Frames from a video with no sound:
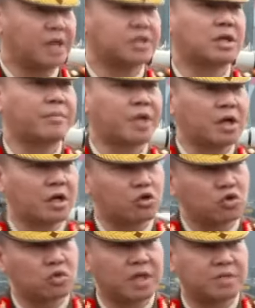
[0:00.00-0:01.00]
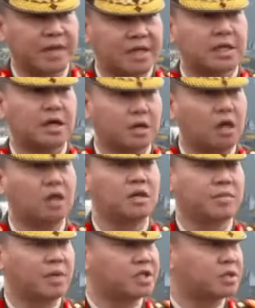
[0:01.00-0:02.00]
sampai dengan 17 batalion
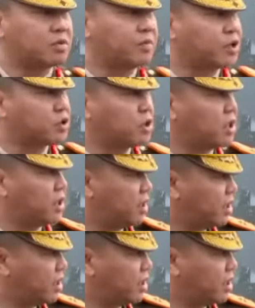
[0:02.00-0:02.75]
15.000 personil ini